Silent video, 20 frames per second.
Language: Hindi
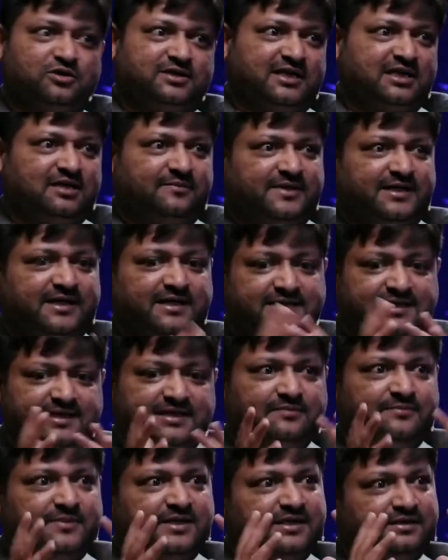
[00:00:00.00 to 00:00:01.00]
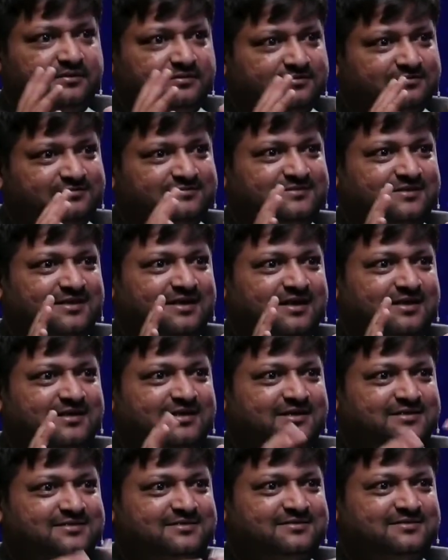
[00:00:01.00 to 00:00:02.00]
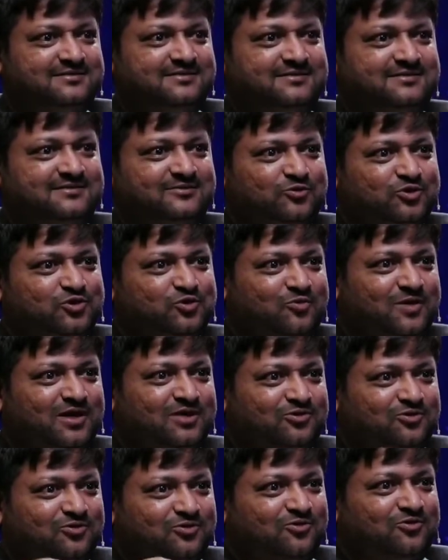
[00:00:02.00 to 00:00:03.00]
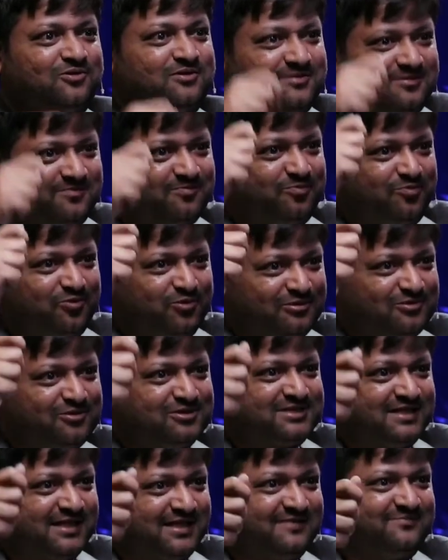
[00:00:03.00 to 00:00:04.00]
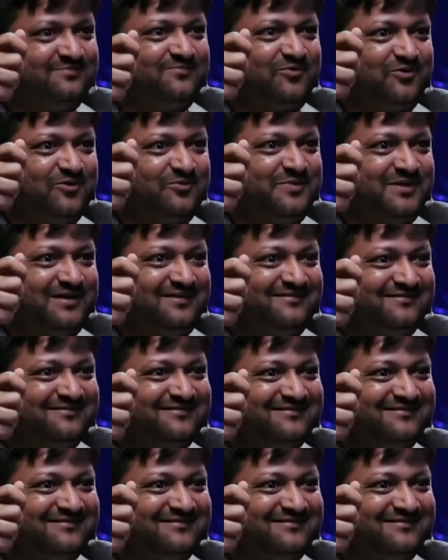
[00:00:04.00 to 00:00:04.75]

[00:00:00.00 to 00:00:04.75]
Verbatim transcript: करोड़ डालना पड़ेगा ताकि हाँ। मेरे एटलीस्ट कुछ हुआ तो लोग फूल तो चढ़ाए फोटो पे